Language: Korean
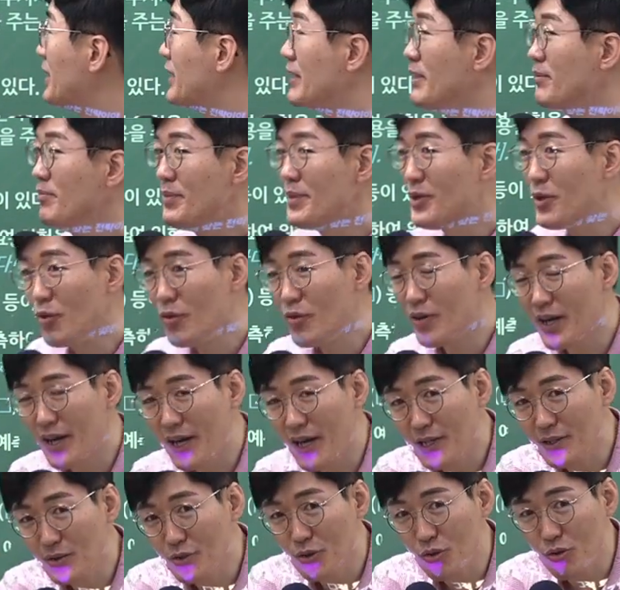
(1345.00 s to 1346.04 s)
금리
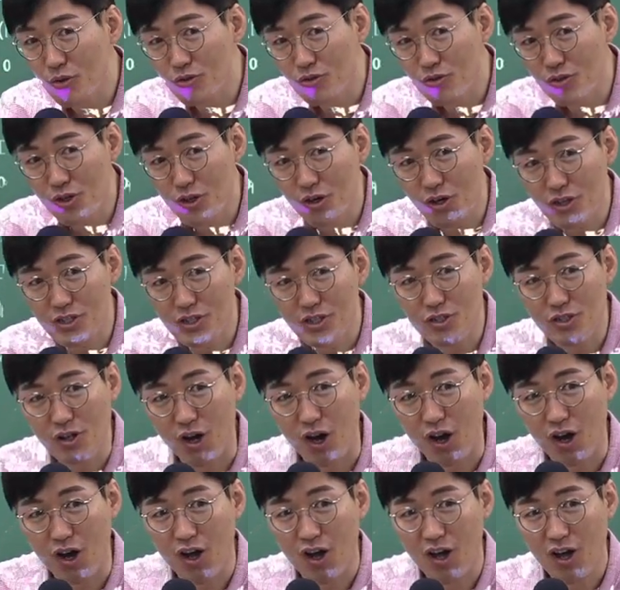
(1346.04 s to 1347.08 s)
올라가도 요구 수익률
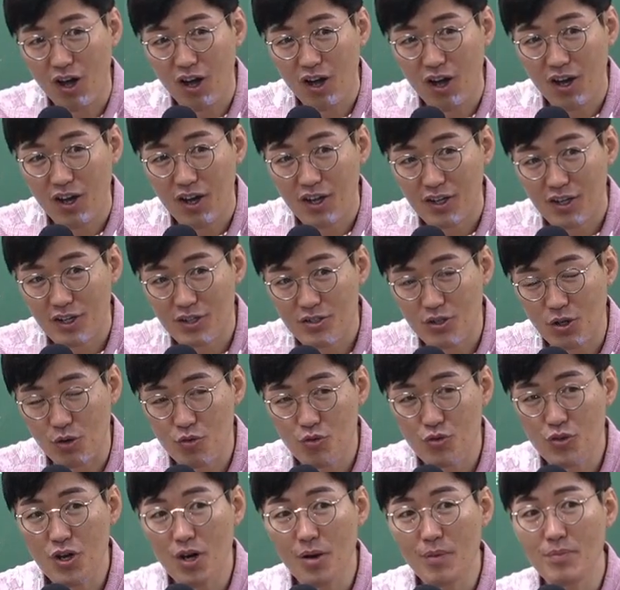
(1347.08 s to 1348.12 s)
커지죠. 그렇죠.
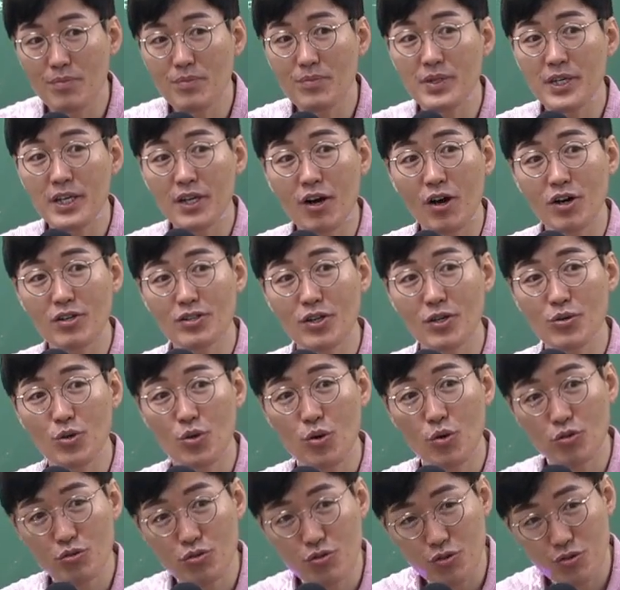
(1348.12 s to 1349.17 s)
위험이 커져도
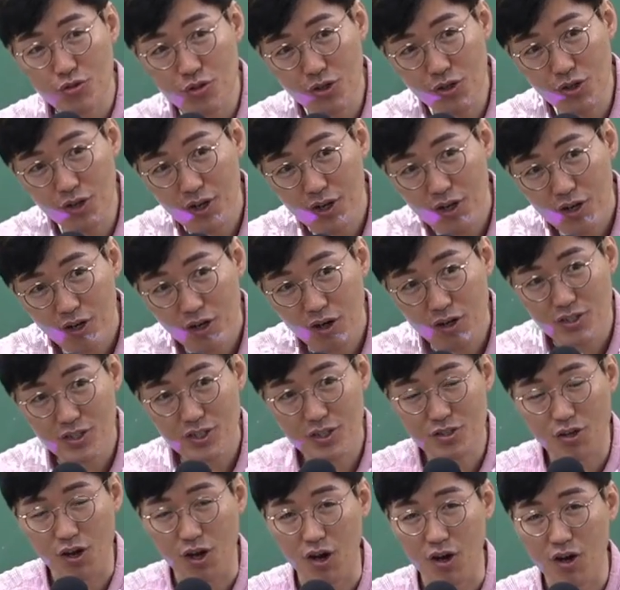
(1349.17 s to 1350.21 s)
요구 수익률
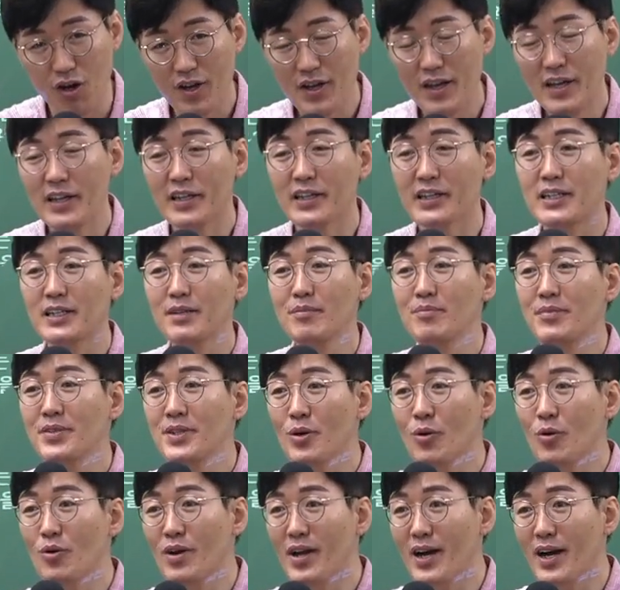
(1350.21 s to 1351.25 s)
커지죠.
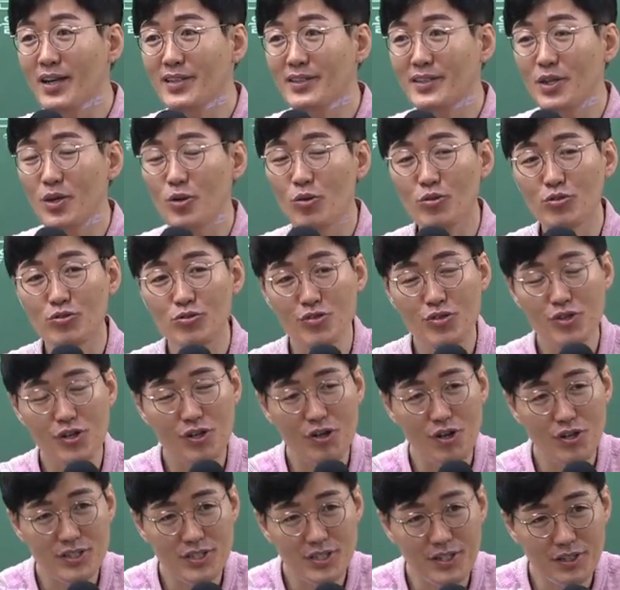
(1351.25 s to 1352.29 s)
금리 올라갈 때 요구 수익률
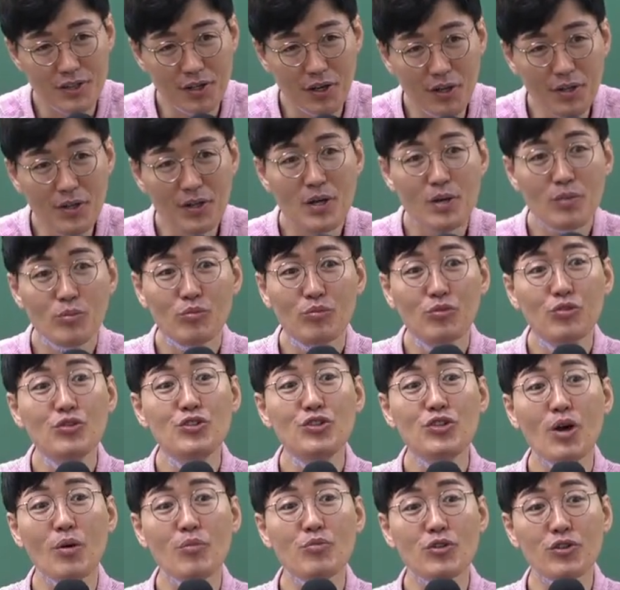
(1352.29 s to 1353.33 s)
커지는 건
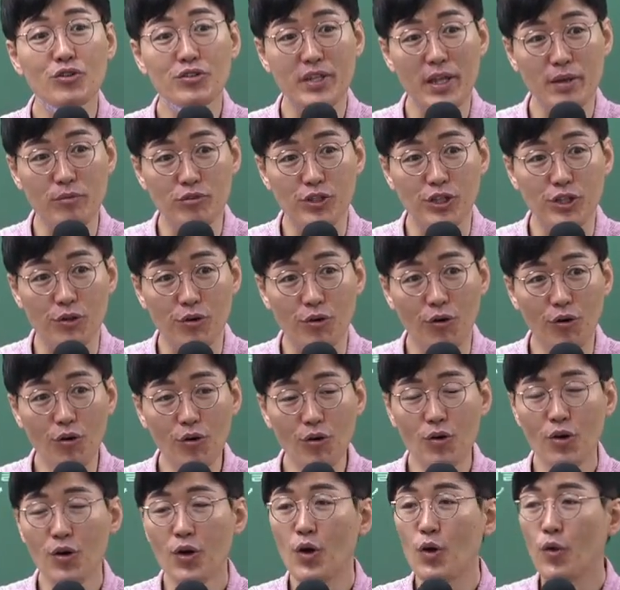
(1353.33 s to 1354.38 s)
무위험률
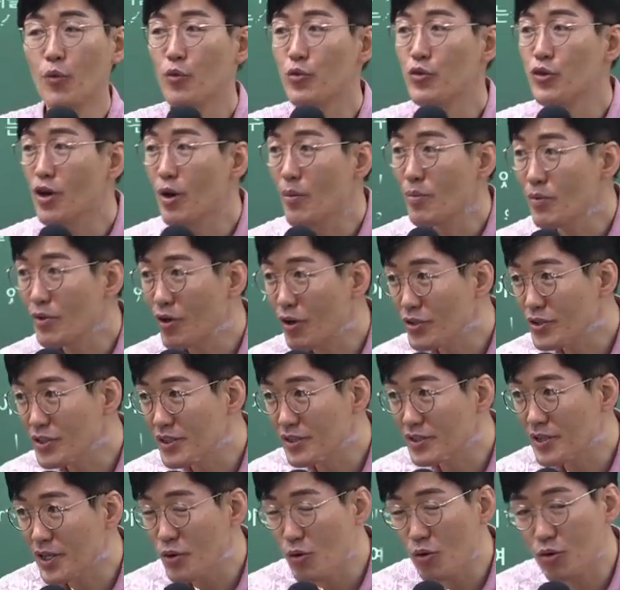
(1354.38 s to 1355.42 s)
때문이고 위험
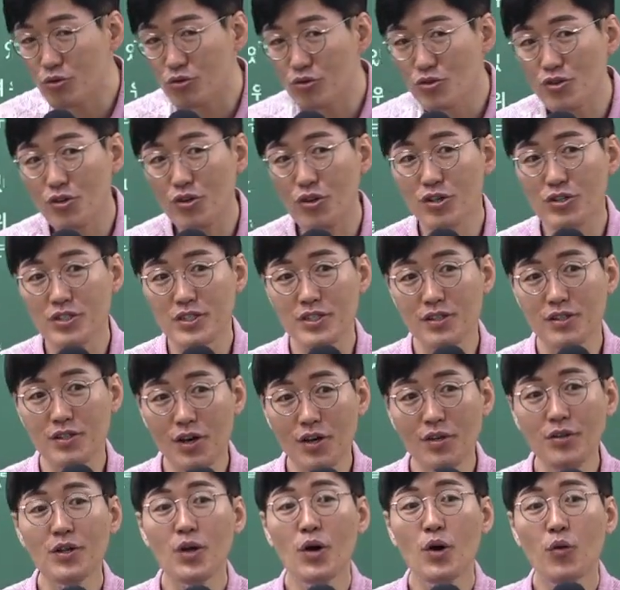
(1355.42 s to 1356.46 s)
커질 때 요구 수익률 커지는
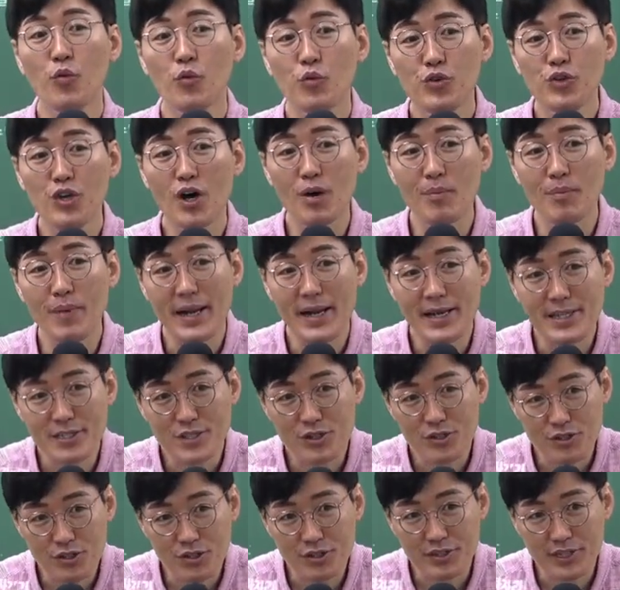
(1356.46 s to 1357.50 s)
건 위험
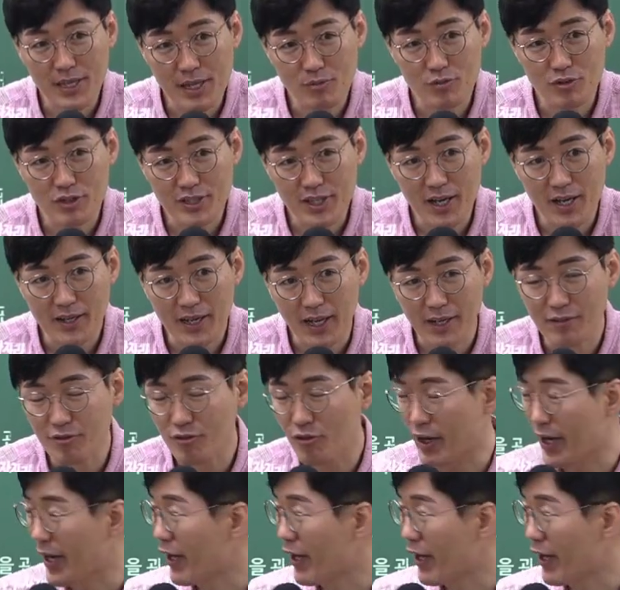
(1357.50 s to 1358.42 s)
할증률 때문이다라는